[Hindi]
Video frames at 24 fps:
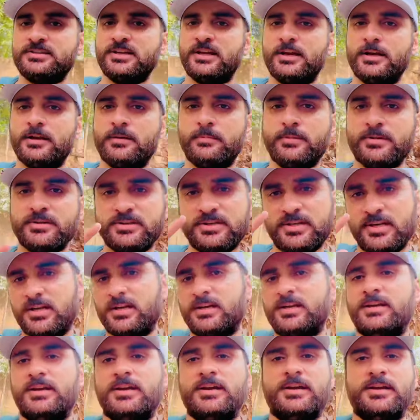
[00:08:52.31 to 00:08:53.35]
चैनल पर शेयर
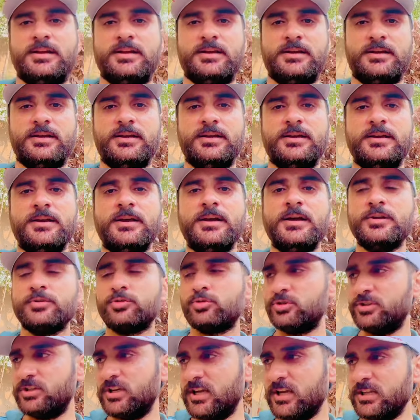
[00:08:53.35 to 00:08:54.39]
किया करेंगे
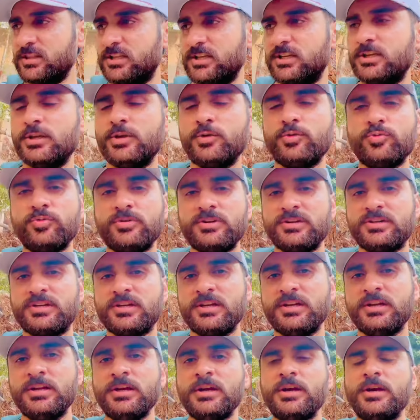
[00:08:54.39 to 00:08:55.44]
तो ये थी न्यू
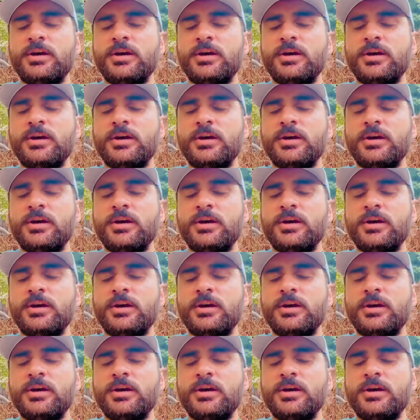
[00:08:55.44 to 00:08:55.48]
एंट्री